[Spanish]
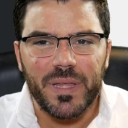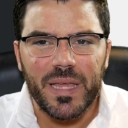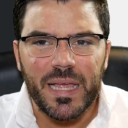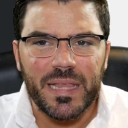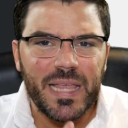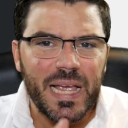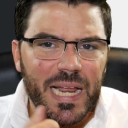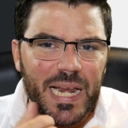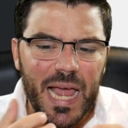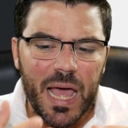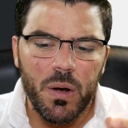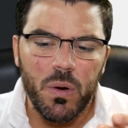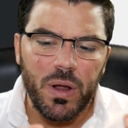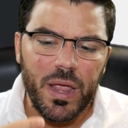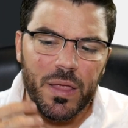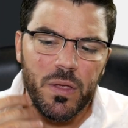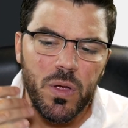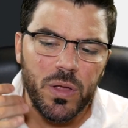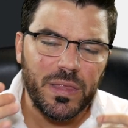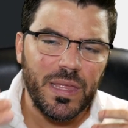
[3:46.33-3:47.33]
está claro que
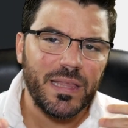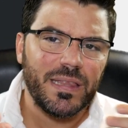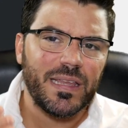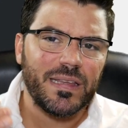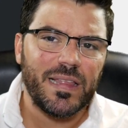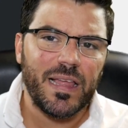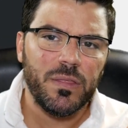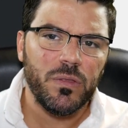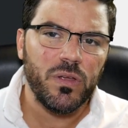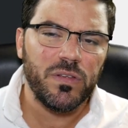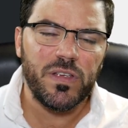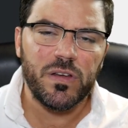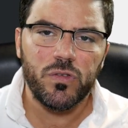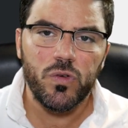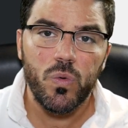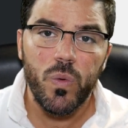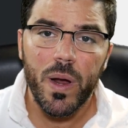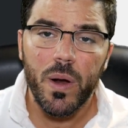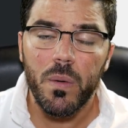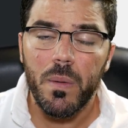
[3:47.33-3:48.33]
ellos están tratando de hacer su
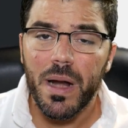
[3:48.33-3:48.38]
juego.